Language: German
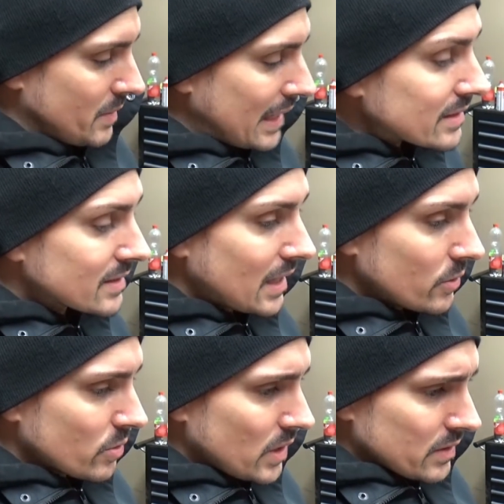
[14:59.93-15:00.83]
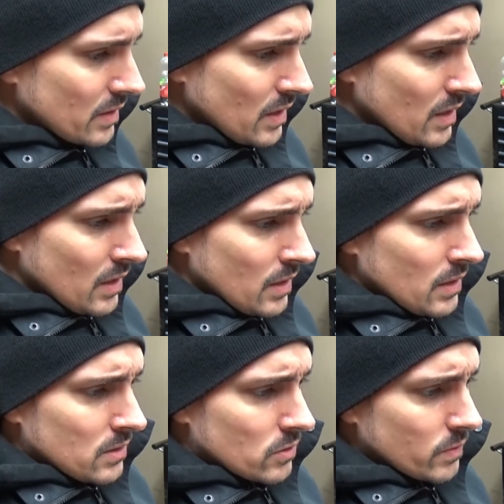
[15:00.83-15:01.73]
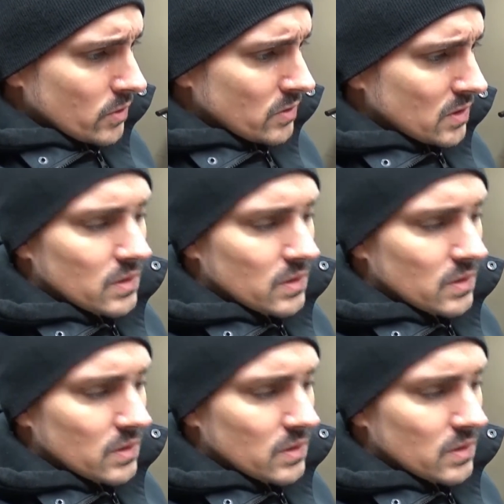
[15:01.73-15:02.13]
ganzen Auto hat. Das wird uns jetzt,